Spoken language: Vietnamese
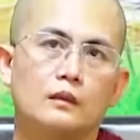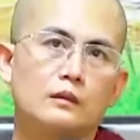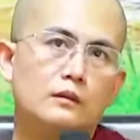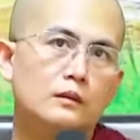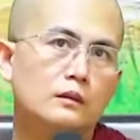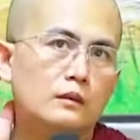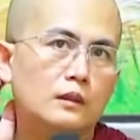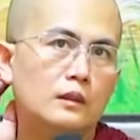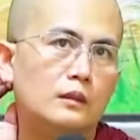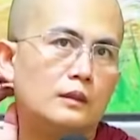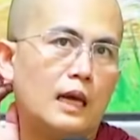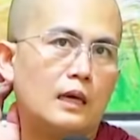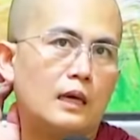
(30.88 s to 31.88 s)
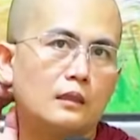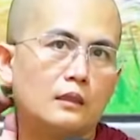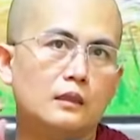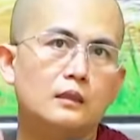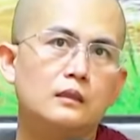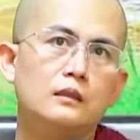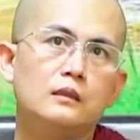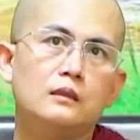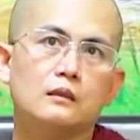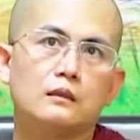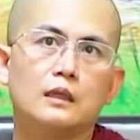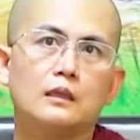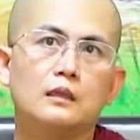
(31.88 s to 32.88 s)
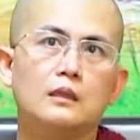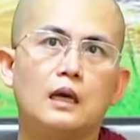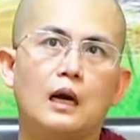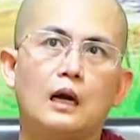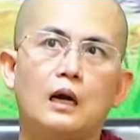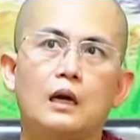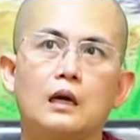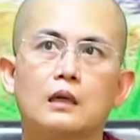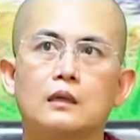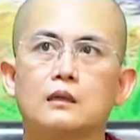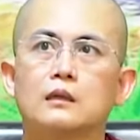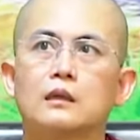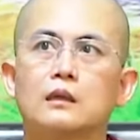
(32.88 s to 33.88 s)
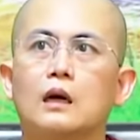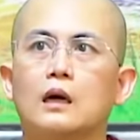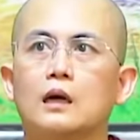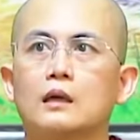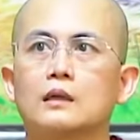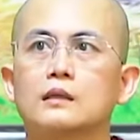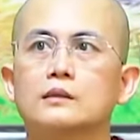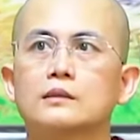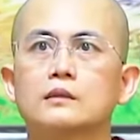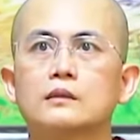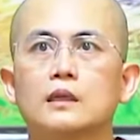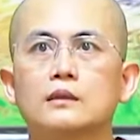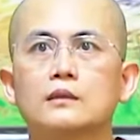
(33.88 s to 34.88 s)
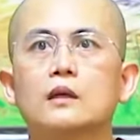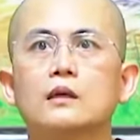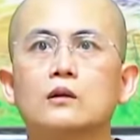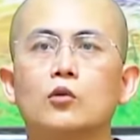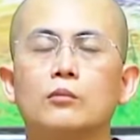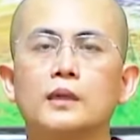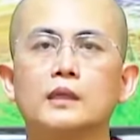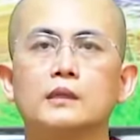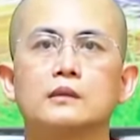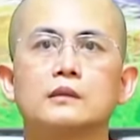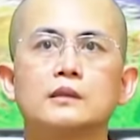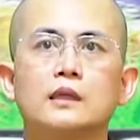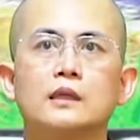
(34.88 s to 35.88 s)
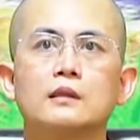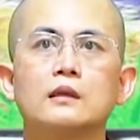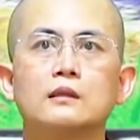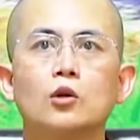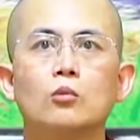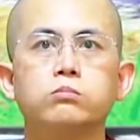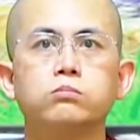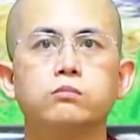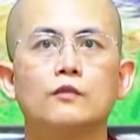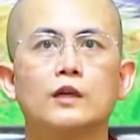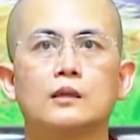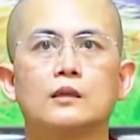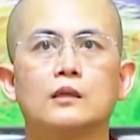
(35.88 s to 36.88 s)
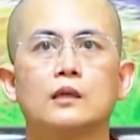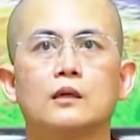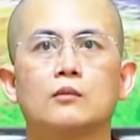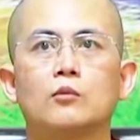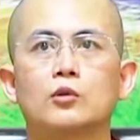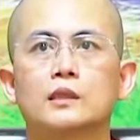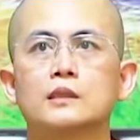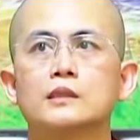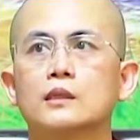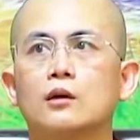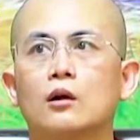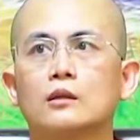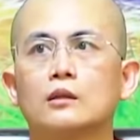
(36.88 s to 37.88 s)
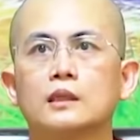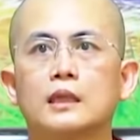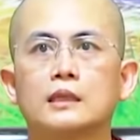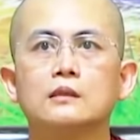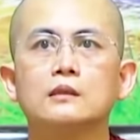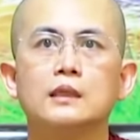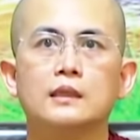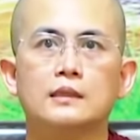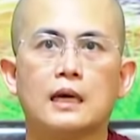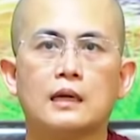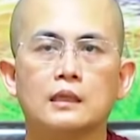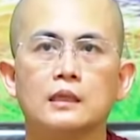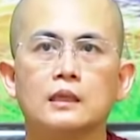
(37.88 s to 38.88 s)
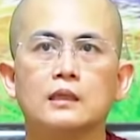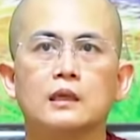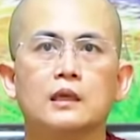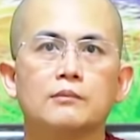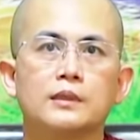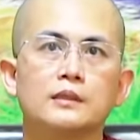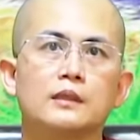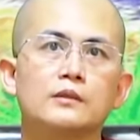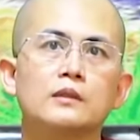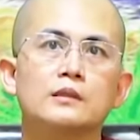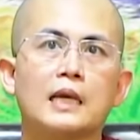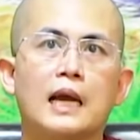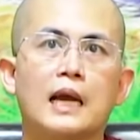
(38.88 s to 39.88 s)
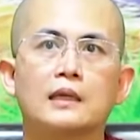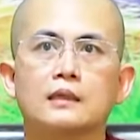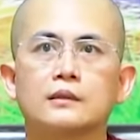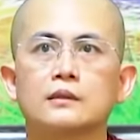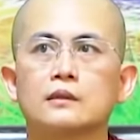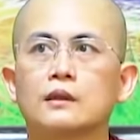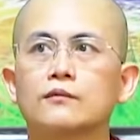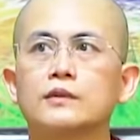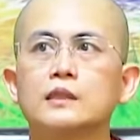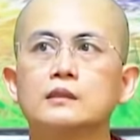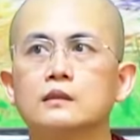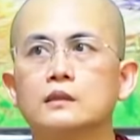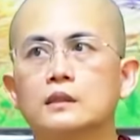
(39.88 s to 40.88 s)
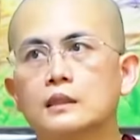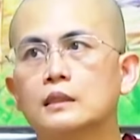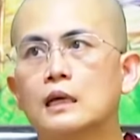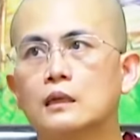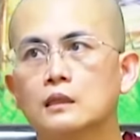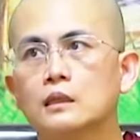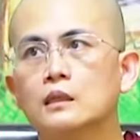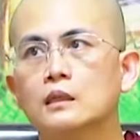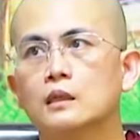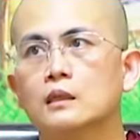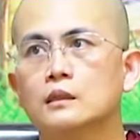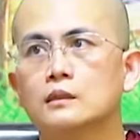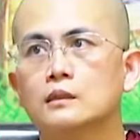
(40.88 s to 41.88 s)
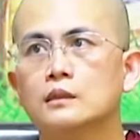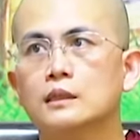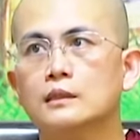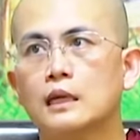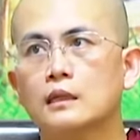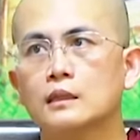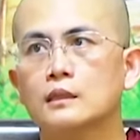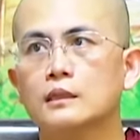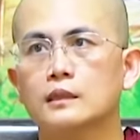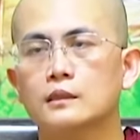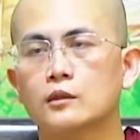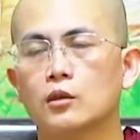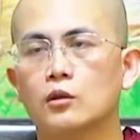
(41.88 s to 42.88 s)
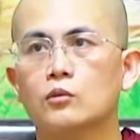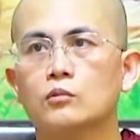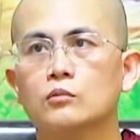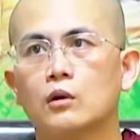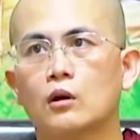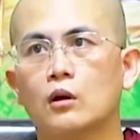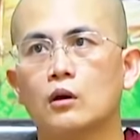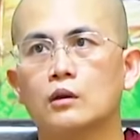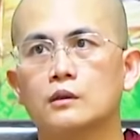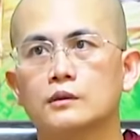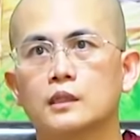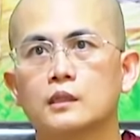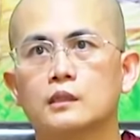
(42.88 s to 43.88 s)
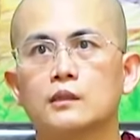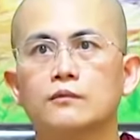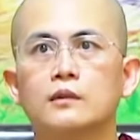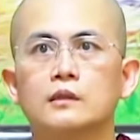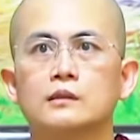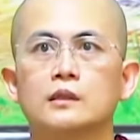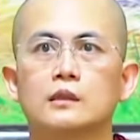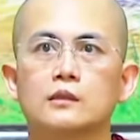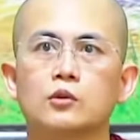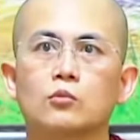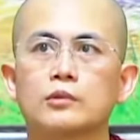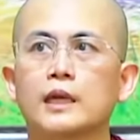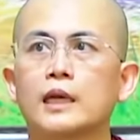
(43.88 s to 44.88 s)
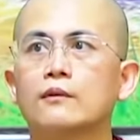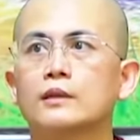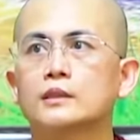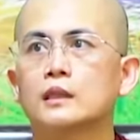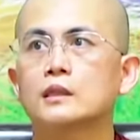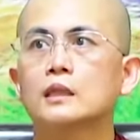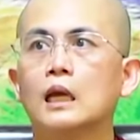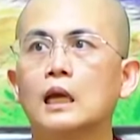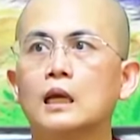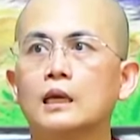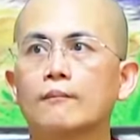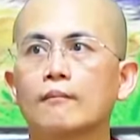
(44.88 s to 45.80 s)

Như lý tác ý ở đây là à, cái sự nhận thức của mình, nhận thức đúng về một cái gì đó thì là như lý tác ý mình nhận thức sai là là phi như lý tác ý như lý tác ý này thì nó cũng có ở trên cái phương diện tục đế và chân đế